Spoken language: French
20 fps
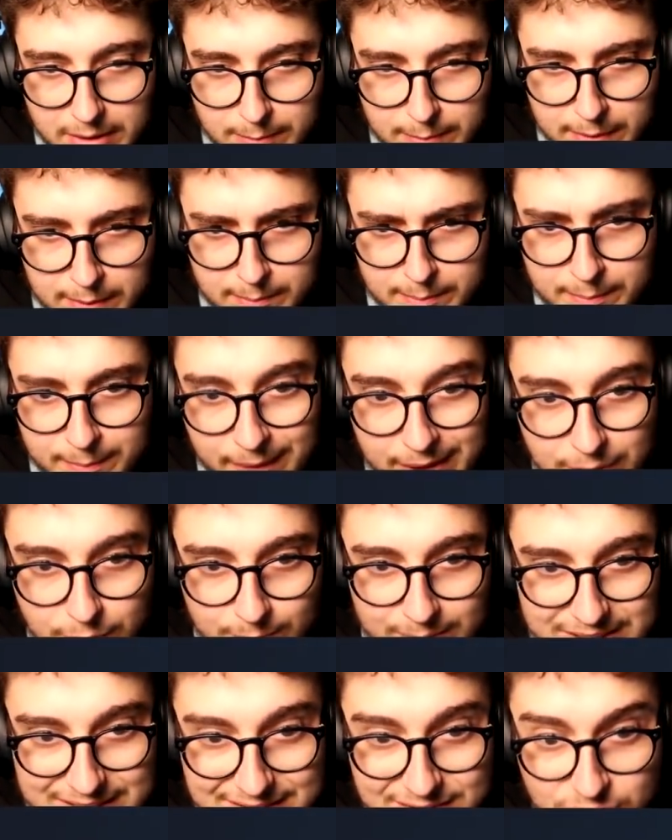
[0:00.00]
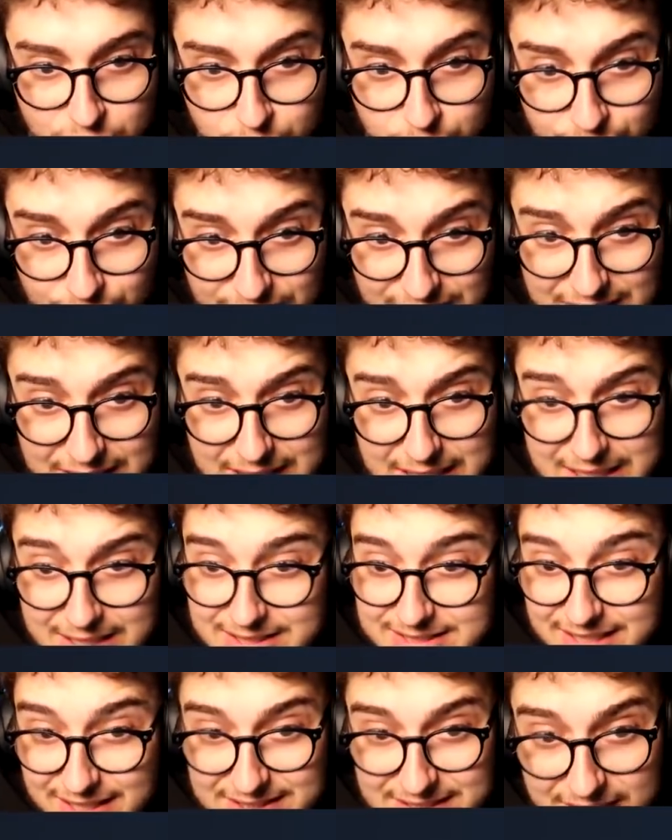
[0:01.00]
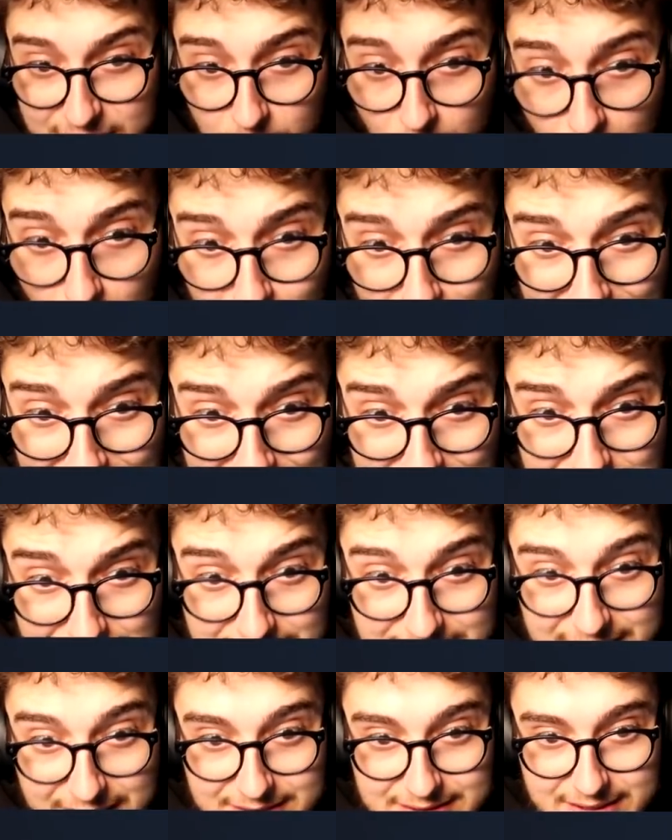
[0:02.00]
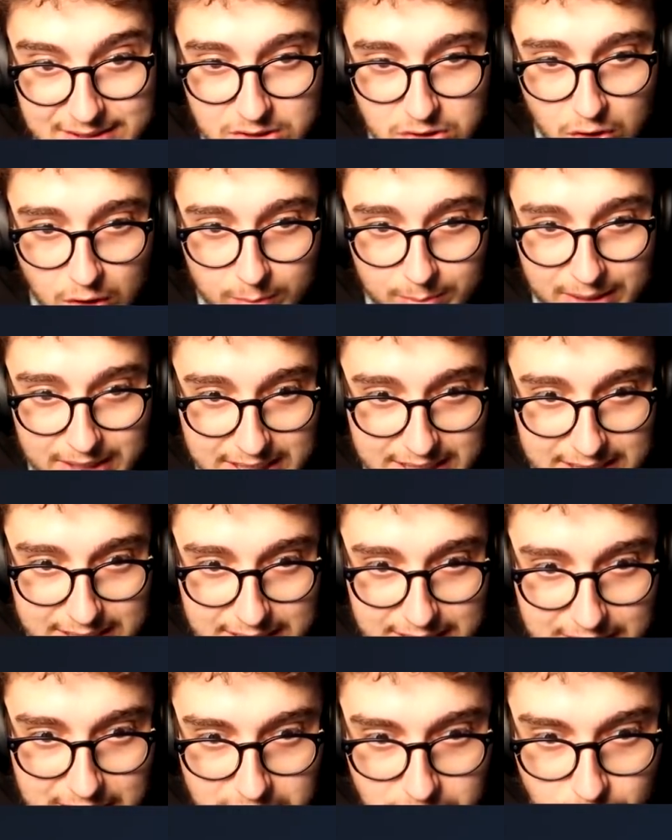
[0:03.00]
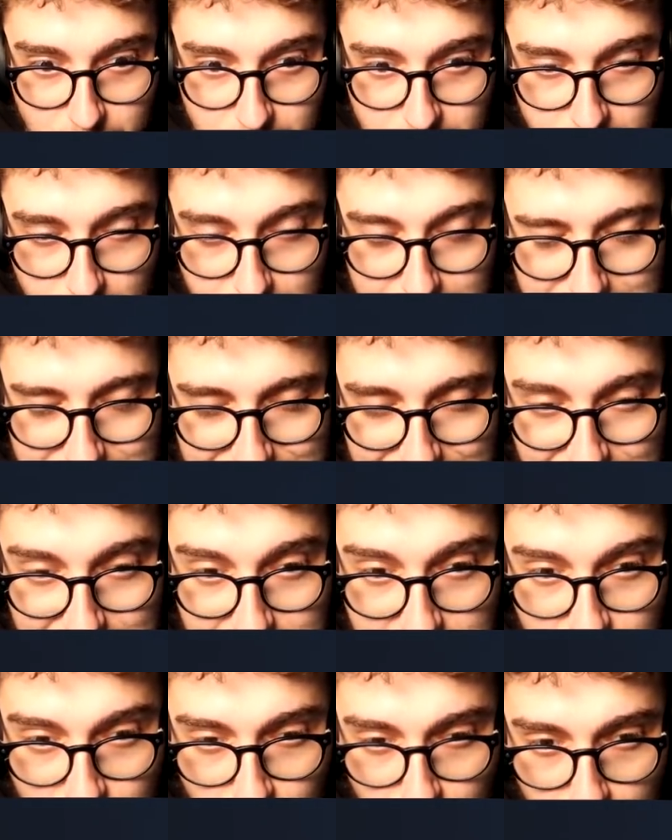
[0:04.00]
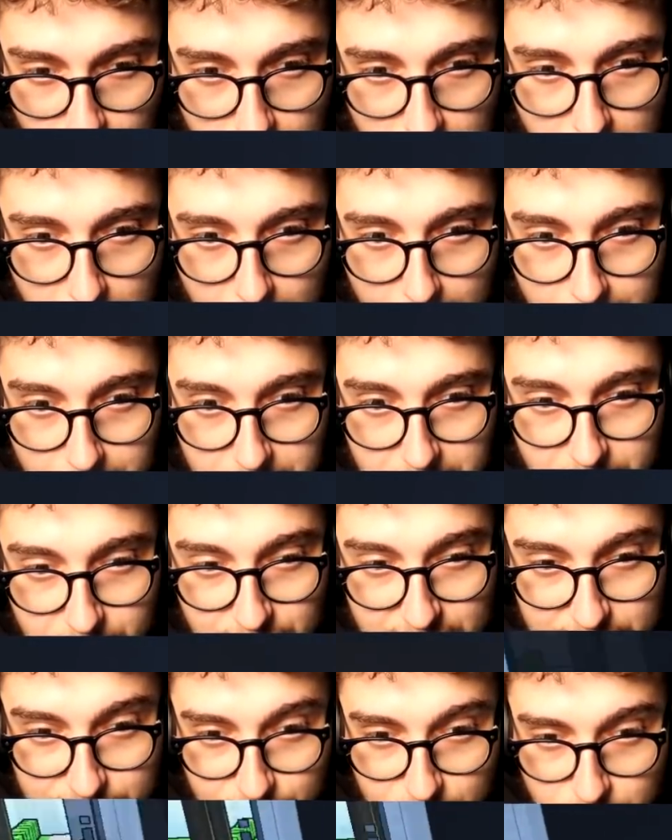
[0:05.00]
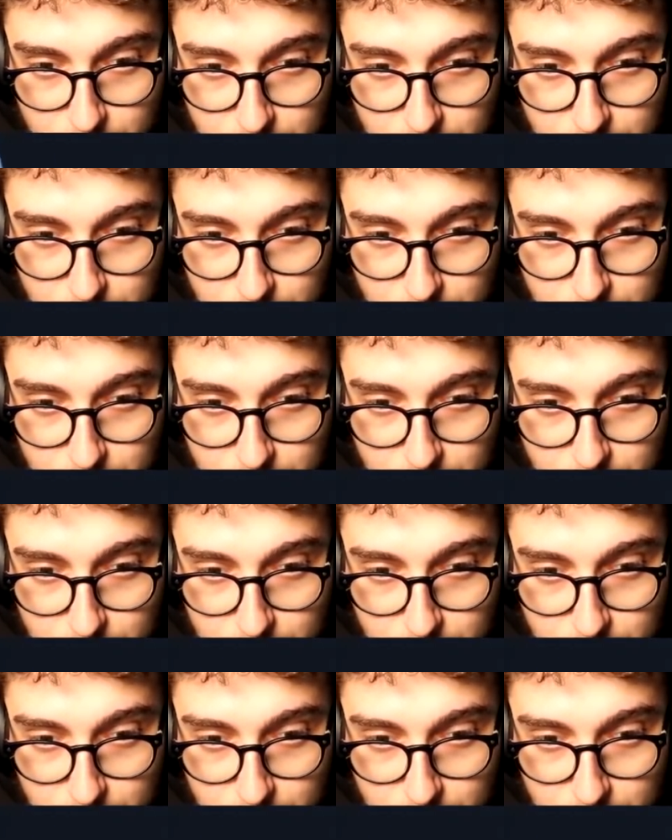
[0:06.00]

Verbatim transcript: mais Manon, mais qu'est-ce que tu fais Il y a Diego en bas. Il y a Diego en bas. Il, a du sang, il saigne et tout. Vite, faut